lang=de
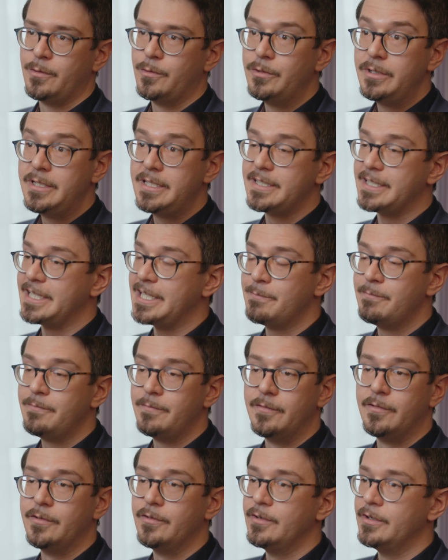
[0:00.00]
und
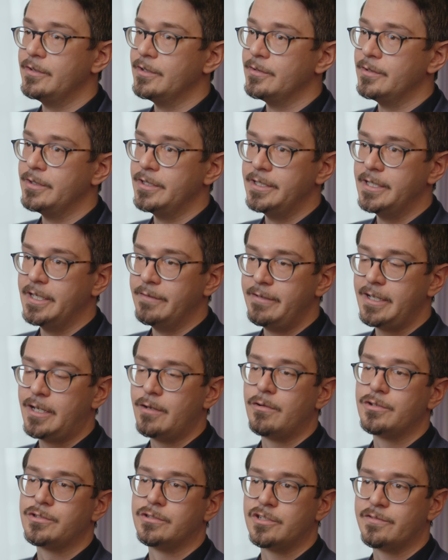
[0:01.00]
eben äh, in
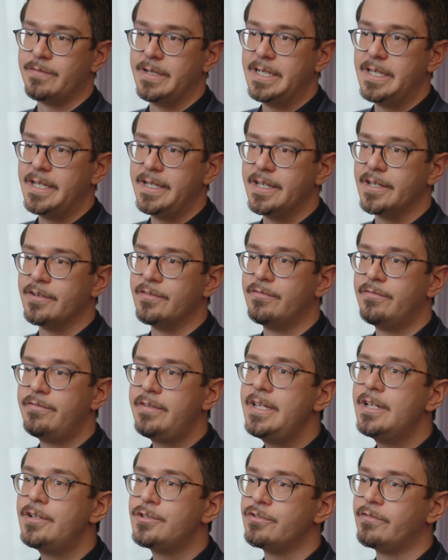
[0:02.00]
Entwicklungs- und Schwellenländern
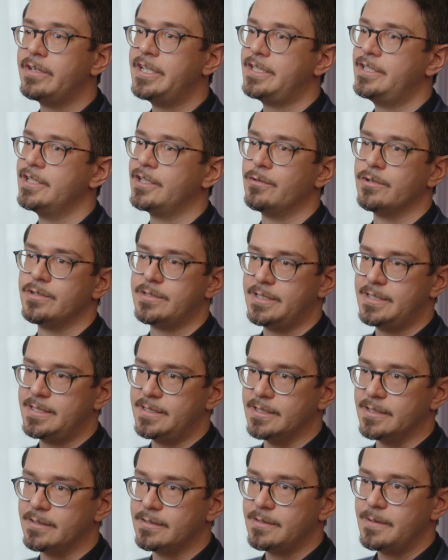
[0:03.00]
viel zu wenig
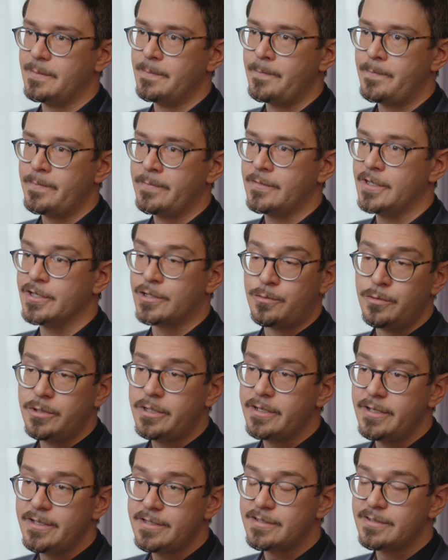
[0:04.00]
diagnostiziert. Das Gute
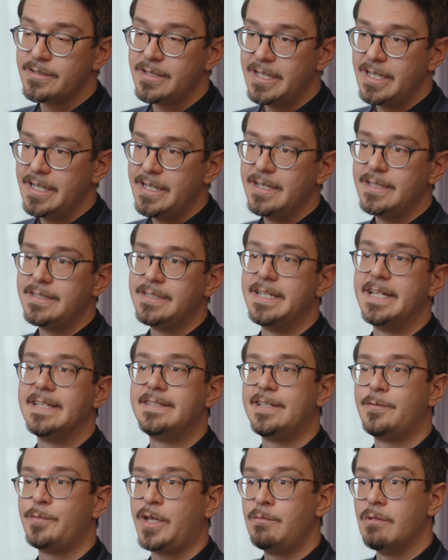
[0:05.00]
ist, sie lässt
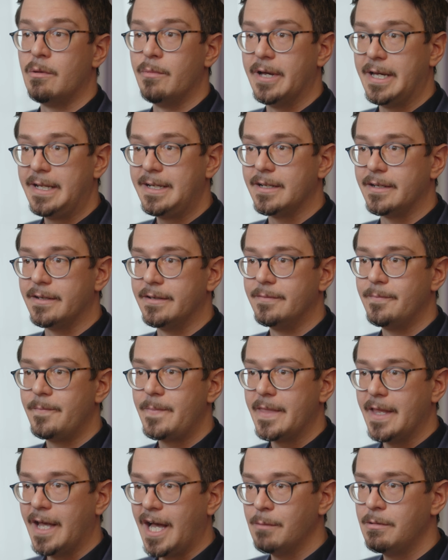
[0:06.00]
sich prima behandeln,
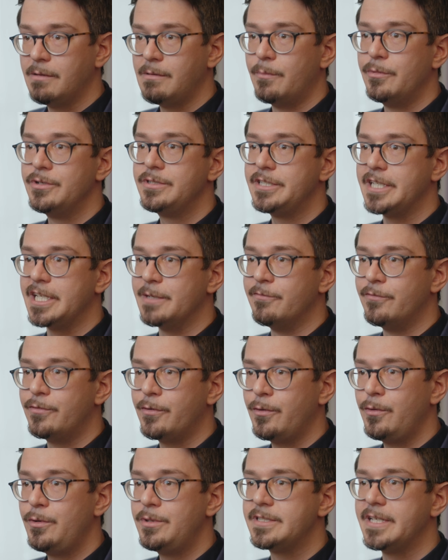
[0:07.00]
aber man muss sie eben
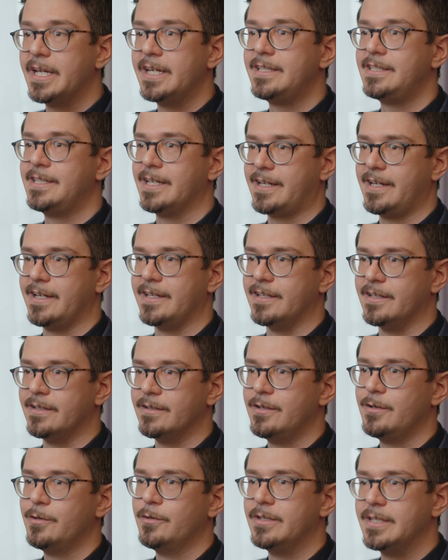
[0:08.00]
frühzeitig erkennen.
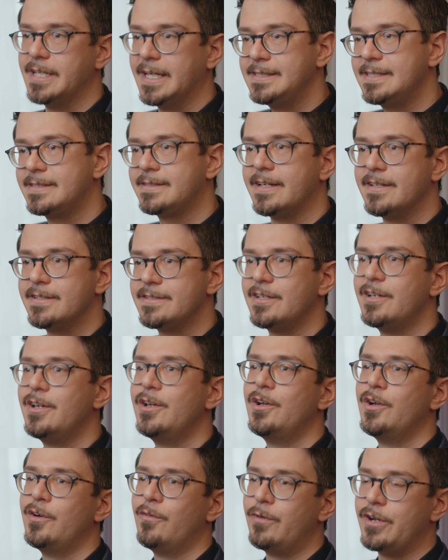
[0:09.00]
Und das ist das,
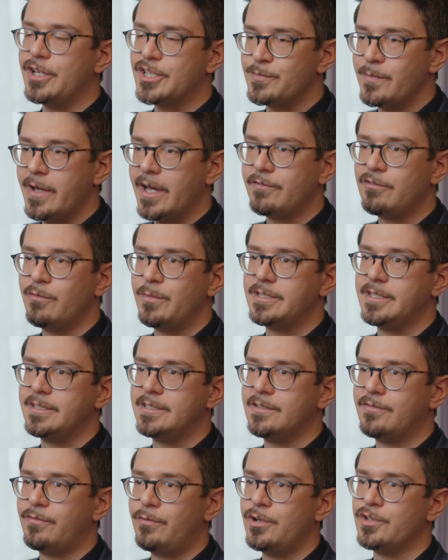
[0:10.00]
wo die
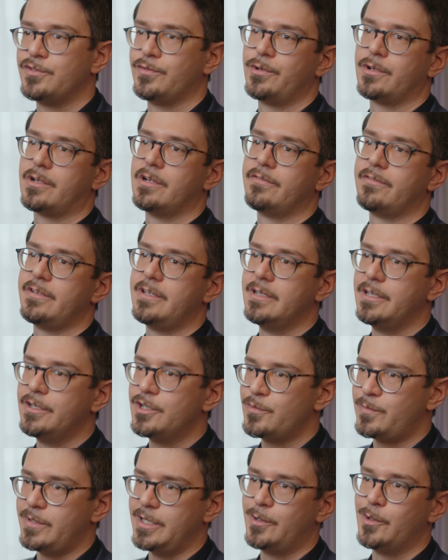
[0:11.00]
smartphone-basierte Fundusfotografie ins
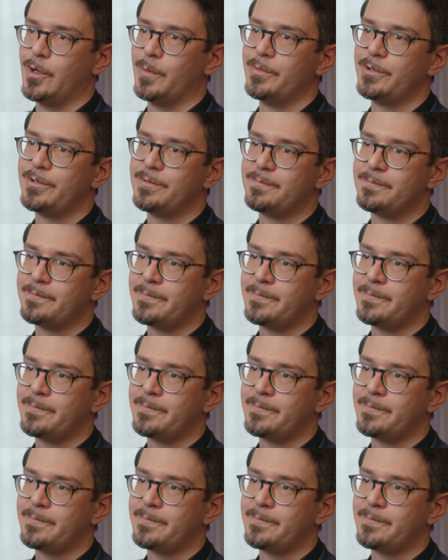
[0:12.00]
Spiel kommt.